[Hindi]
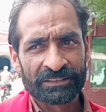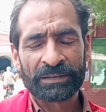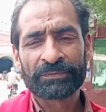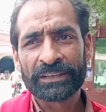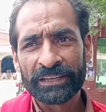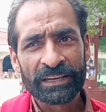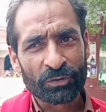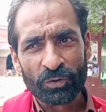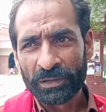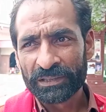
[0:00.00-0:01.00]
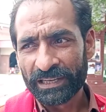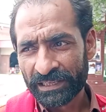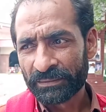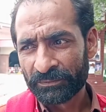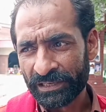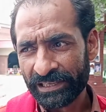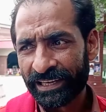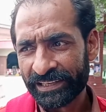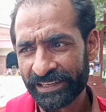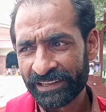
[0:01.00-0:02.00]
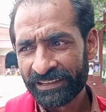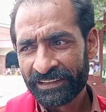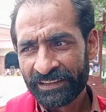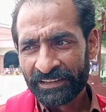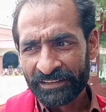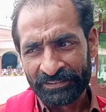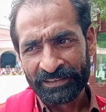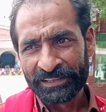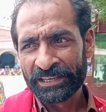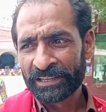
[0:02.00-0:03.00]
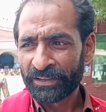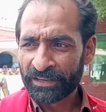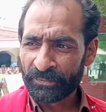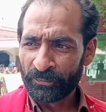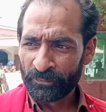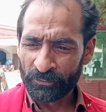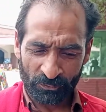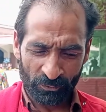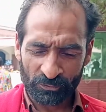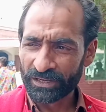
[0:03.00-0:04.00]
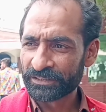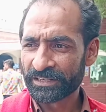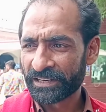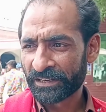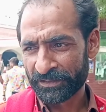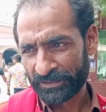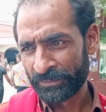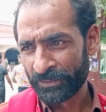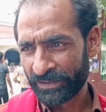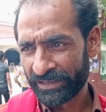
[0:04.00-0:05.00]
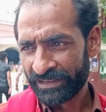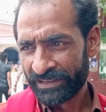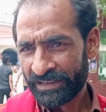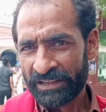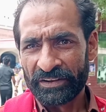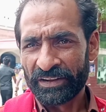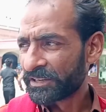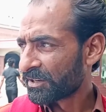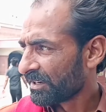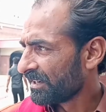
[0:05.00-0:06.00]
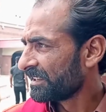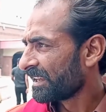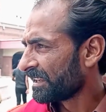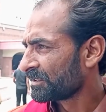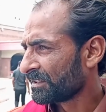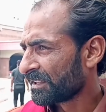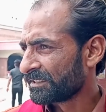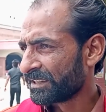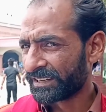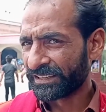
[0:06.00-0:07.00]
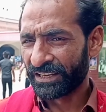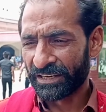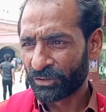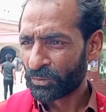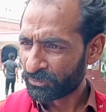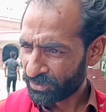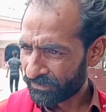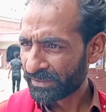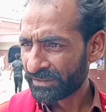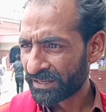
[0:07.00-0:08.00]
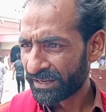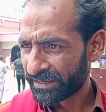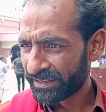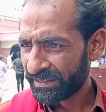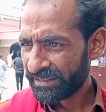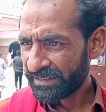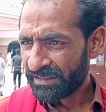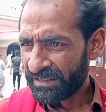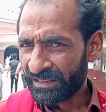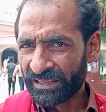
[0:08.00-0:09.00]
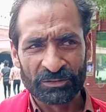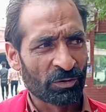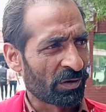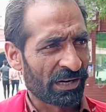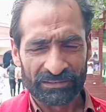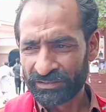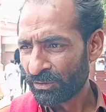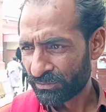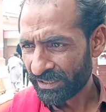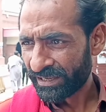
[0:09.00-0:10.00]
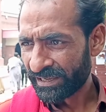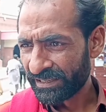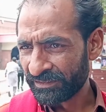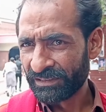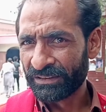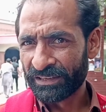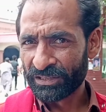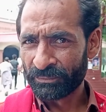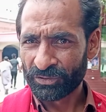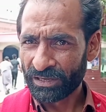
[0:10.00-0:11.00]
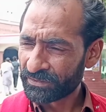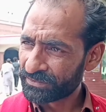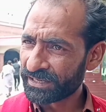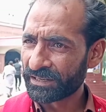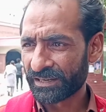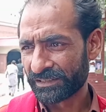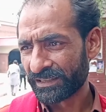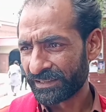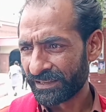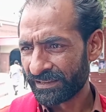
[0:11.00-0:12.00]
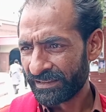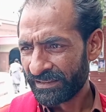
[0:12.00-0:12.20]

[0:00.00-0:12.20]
जब से ये हुकूमत नई तब्दीली आई है ना इसलिए सारा रोज़गार जरा ना ख़त्म हो गया ना ट्रेनें जा अच्छी तरह जा रही है ना कोई मुसाफर इधर आ रहा है जो हादसे होते हैं इसी वजह से मुसाफिर सारे डर जाते हैं